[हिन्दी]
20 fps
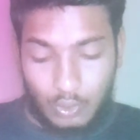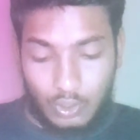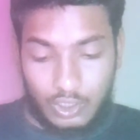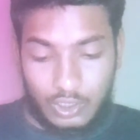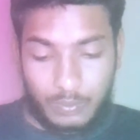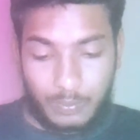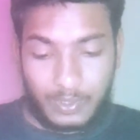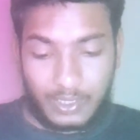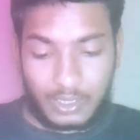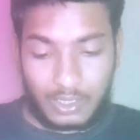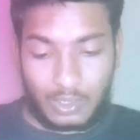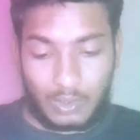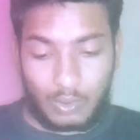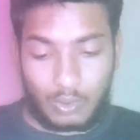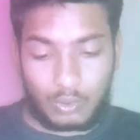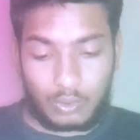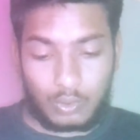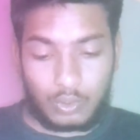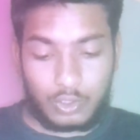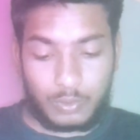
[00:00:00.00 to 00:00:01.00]
तो स्पिन
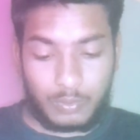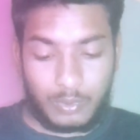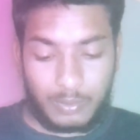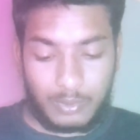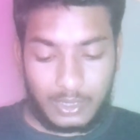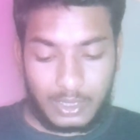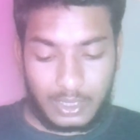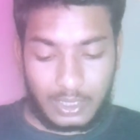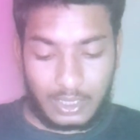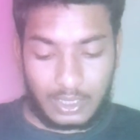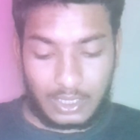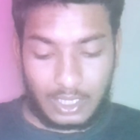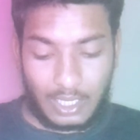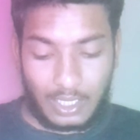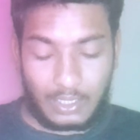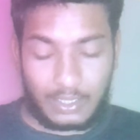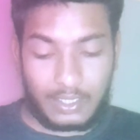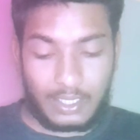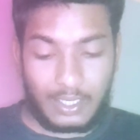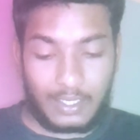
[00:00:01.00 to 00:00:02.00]
करो तो इसमें भी देखिए
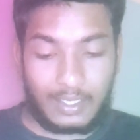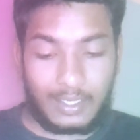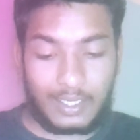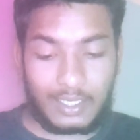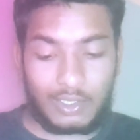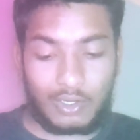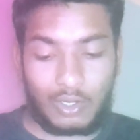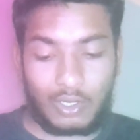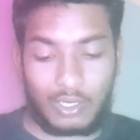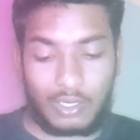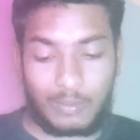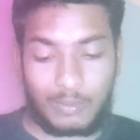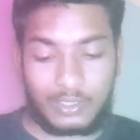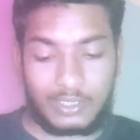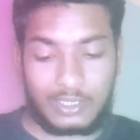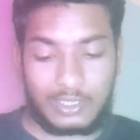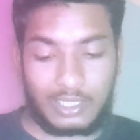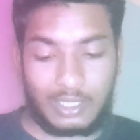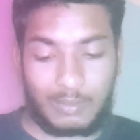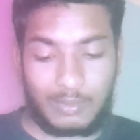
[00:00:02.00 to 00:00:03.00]
क्या यहाँ एक डॉलर हमें
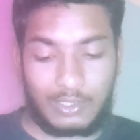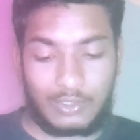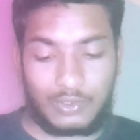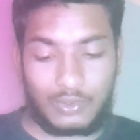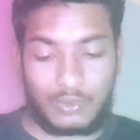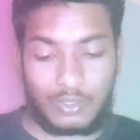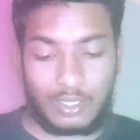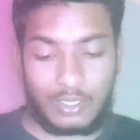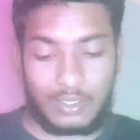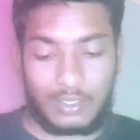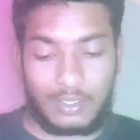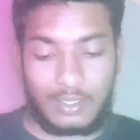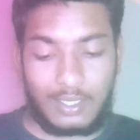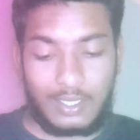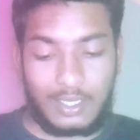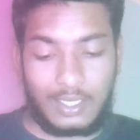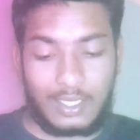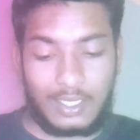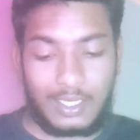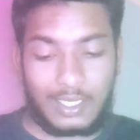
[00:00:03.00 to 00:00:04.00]
सीधा मिल चुका
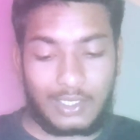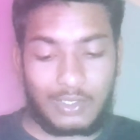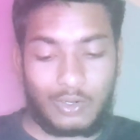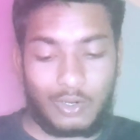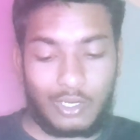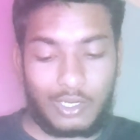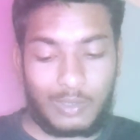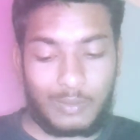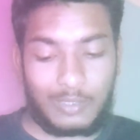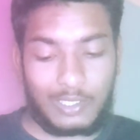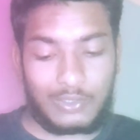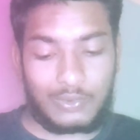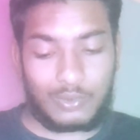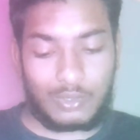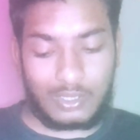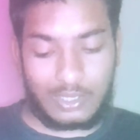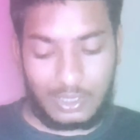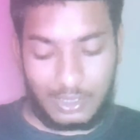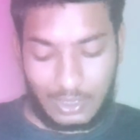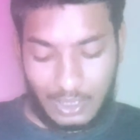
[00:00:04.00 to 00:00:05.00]
एक डॉलर मिल
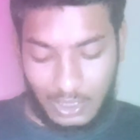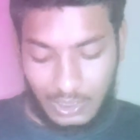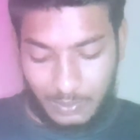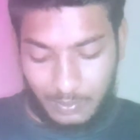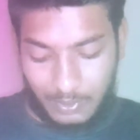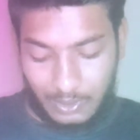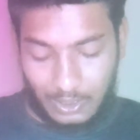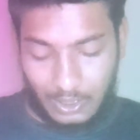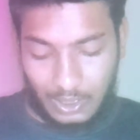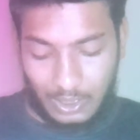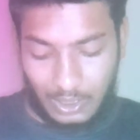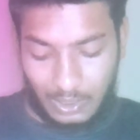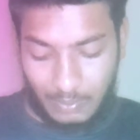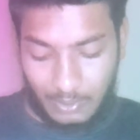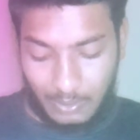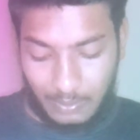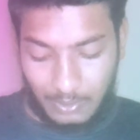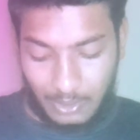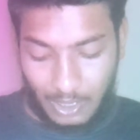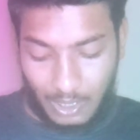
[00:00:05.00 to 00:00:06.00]
चुका सीधा स्पिन करने के
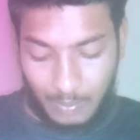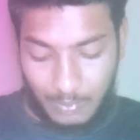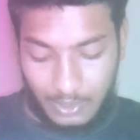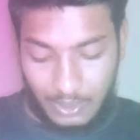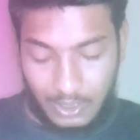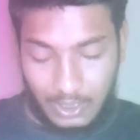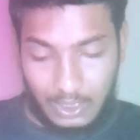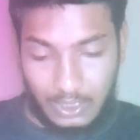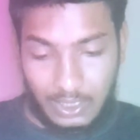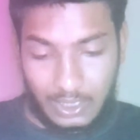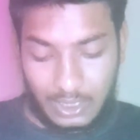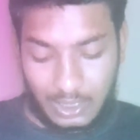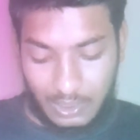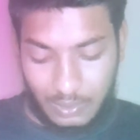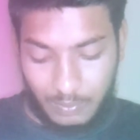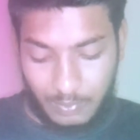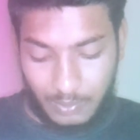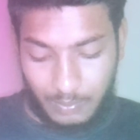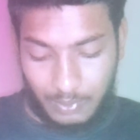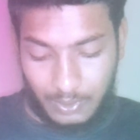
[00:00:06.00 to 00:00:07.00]
बाद में अब ये एक
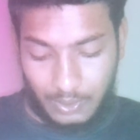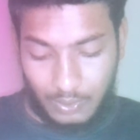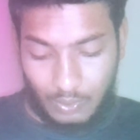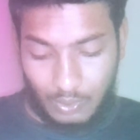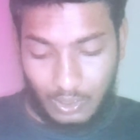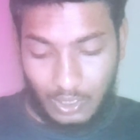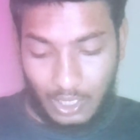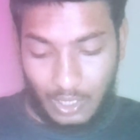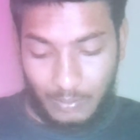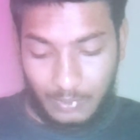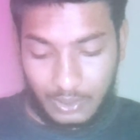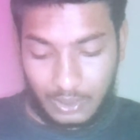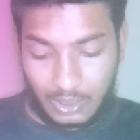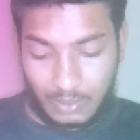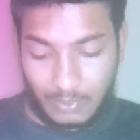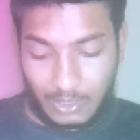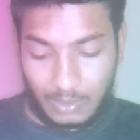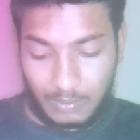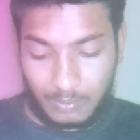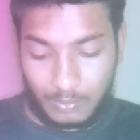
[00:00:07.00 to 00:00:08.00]
स्पिन फ्री हो गया अब
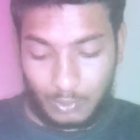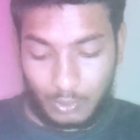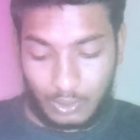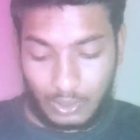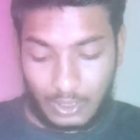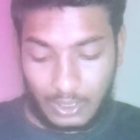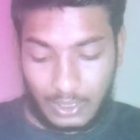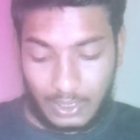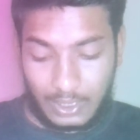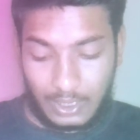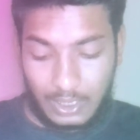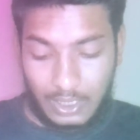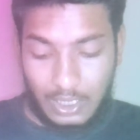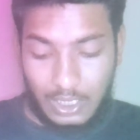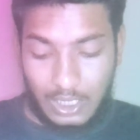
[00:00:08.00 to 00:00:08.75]
इसके बाद में बोल रहा है